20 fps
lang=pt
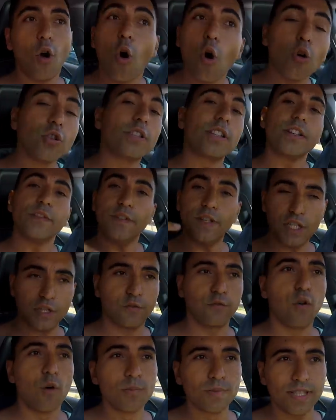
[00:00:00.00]
outra vez
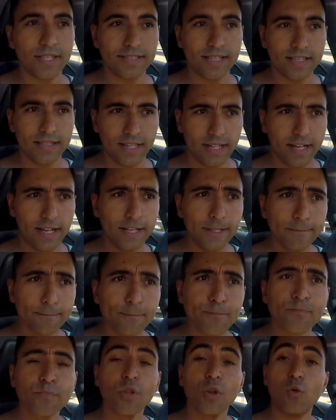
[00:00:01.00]
que fomos a Santarém,
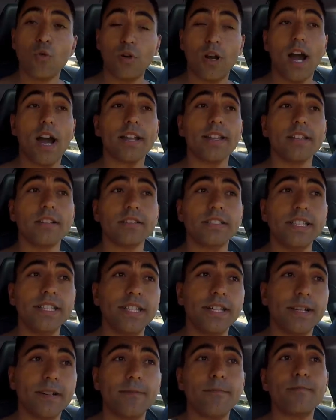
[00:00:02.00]
o carro dele
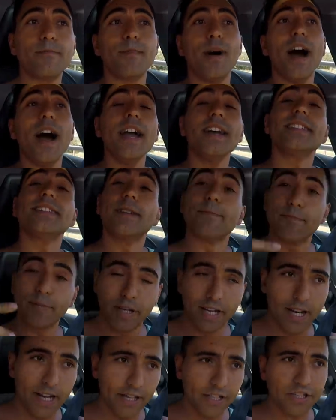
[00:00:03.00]
tinha mais
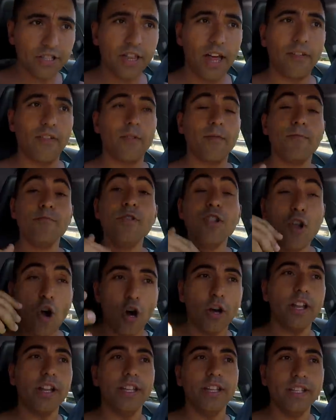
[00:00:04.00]
upgrades, estava
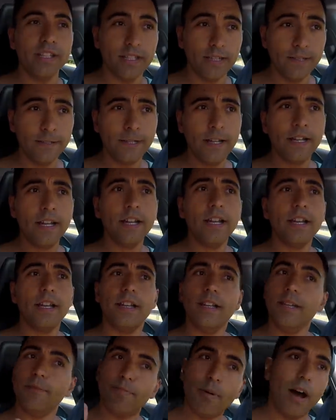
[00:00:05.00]
melhor ainda,
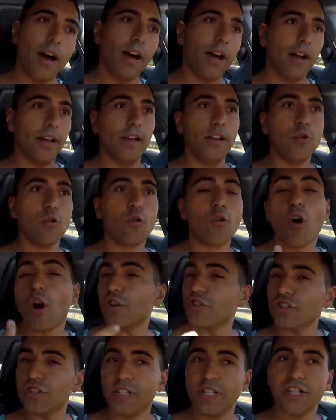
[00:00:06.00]
e pá, eu
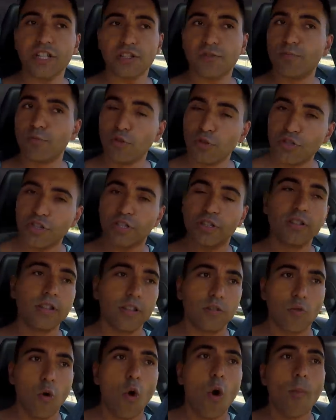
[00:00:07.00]
gosto destes puxos
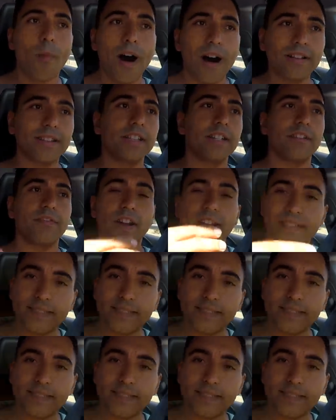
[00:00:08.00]
de com a malta que vai